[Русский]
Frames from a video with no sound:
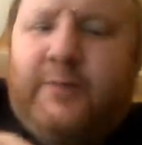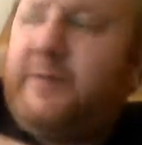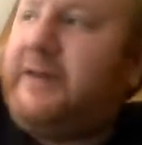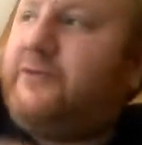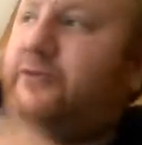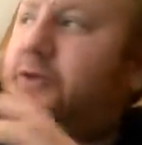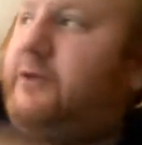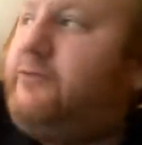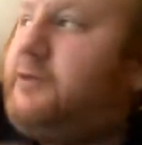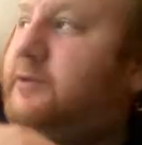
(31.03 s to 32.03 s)
Понимаете,
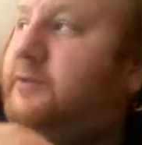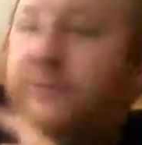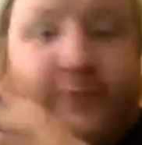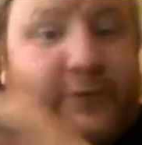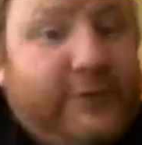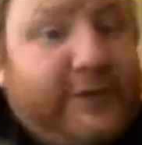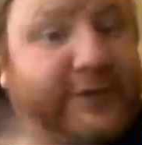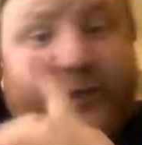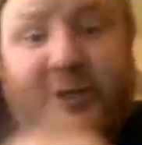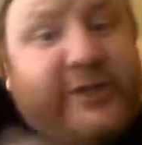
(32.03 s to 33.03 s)
все-таки вот
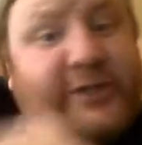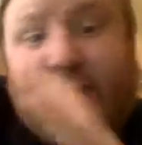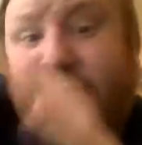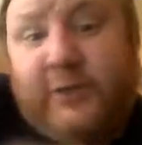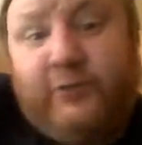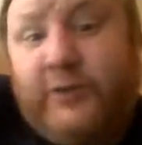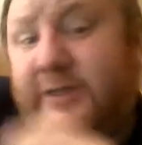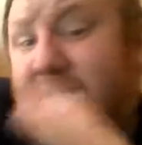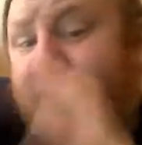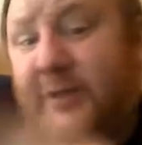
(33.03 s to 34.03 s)
значительно отличаются люди
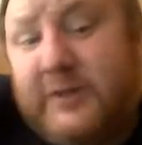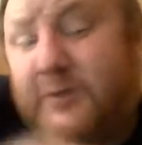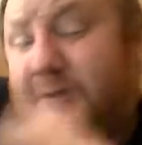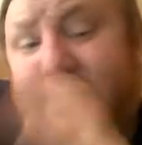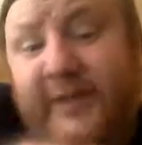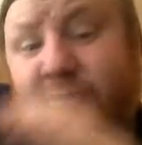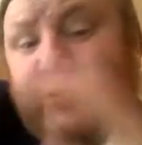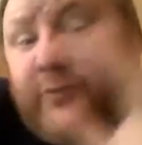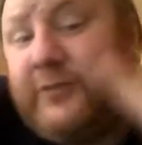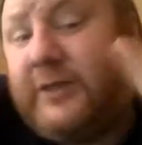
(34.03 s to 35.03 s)
из армии, со специальной
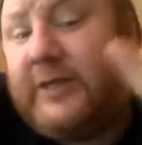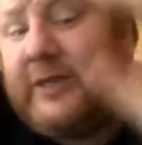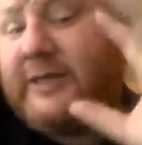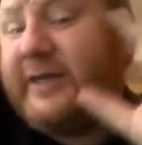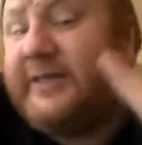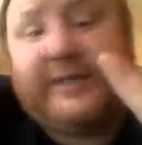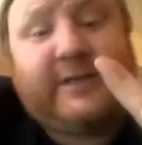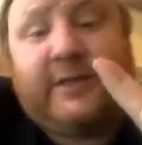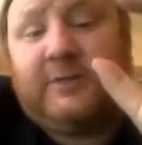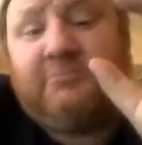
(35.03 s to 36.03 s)
службы вот от, от гражданских.